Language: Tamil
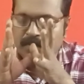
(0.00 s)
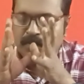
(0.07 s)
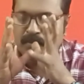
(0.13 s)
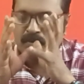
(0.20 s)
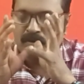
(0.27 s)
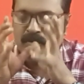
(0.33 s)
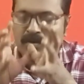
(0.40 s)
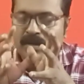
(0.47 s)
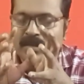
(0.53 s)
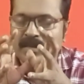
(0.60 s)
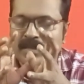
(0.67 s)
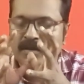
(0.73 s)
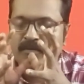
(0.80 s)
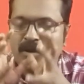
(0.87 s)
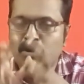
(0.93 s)
புக்கும்
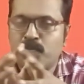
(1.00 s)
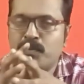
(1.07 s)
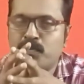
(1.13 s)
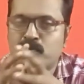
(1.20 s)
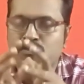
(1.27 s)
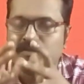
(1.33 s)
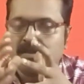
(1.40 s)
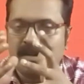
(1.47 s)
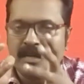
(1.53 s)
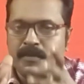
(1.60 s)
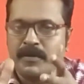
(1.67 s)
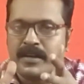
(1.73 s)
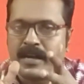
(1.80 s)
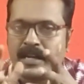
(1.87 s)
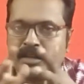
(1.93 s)
எந்தெந்த வகுப்பு புக்ஸுகளும்
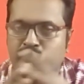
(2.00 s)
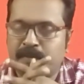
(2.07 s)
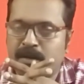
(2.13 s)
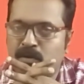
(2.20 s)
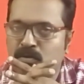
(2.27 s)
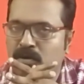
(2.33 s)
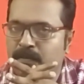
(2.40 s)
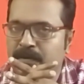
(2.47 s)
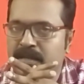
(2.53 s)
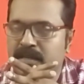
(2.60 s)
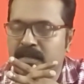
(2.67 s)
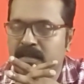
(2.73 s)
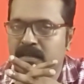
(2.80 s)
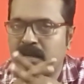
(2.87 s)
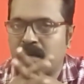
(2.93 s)
நம்ம கலெக்ட் பண்ணணும்
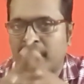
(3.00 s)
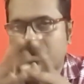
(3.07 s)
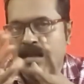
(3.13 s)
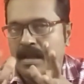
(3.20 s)
அப்படிங்கிறது தான்